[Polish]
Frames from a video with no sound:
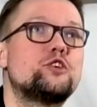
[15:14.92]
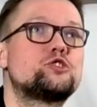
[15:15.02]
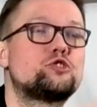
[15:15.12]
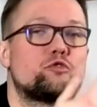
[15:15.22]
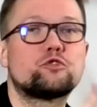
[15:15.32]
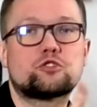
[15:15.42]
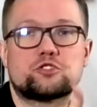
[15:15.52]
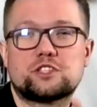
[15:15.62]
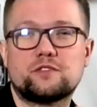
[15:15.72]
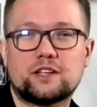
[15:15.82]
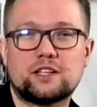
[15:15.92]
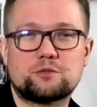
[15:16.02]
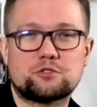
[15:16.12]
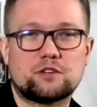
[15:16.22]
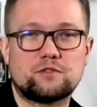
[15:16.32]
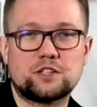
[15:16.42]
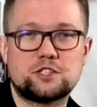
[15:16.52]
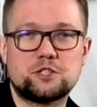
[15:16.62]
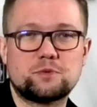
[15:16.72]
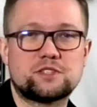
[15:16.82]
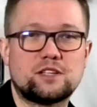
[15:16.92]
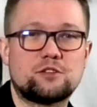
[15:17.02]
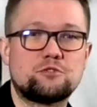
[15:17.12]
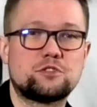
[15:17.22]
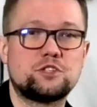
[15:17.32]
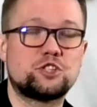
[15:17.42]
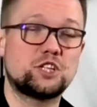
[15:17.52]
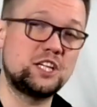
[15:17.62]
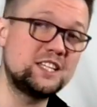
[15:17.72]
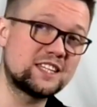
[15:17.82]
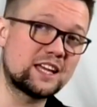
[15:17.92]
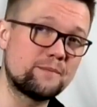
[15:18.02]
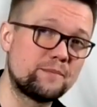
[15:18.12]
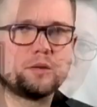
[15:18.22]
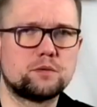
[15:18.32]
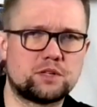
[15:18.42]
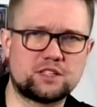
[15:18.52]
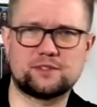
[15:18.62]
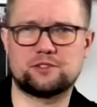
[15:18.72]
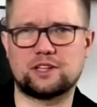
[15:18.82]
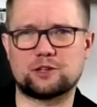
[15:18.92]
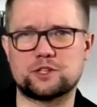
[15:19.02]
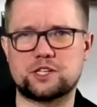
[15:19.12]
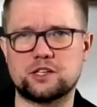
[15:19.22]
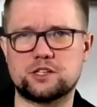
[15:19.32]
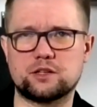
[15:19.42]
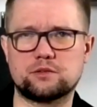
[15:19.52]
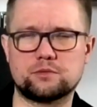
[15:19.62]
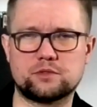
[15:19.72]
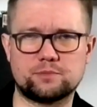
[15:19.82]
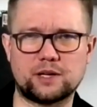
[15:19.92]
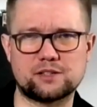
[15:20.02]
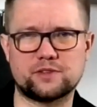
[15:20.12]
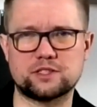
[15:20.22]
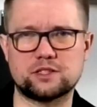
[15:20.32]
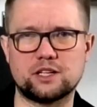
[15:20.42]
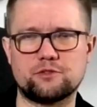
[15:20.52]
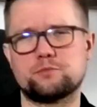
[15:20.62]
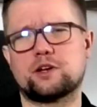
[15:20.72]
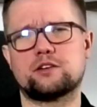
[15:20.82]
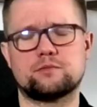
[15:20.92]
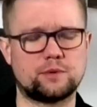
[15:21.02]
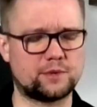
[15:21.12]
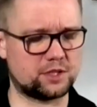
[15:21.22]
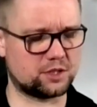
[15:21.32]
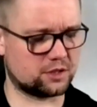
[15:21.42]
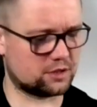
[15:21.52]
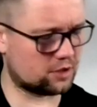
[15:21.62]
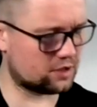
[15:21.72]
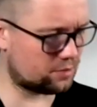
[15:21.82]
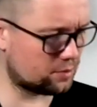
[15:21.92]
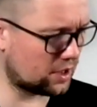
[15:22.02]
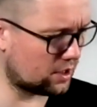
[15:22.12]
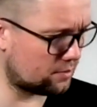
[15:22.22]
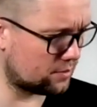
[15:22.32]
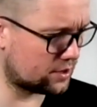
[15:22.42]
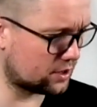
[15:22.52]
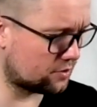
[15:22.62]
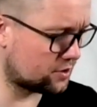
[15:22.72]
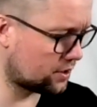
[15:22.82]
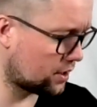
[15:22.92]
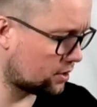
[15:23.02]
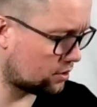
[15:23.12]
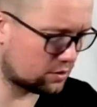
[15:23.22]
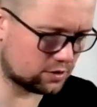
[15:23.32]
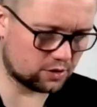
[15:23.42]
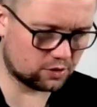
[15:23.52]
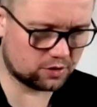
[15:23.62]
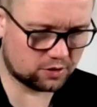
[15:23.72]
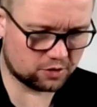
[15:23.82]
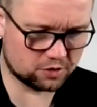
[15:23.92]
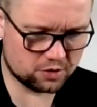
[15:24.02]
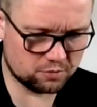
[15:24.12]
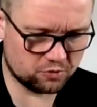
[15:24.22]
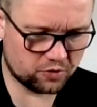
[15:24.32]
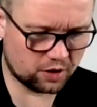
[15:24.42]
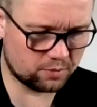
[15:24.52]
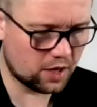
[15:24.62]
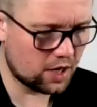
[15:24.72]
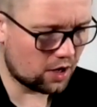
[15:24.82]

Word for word: są wykorzystywane na przykład w większej liczbie scenariuszy niż inne. Przepraszam za to nagłe cięcie, bardzo ważny telefon miałem, mam nadzieję, że trochę zapomniałem z tego wszystkiego, co, o czym mówiłem,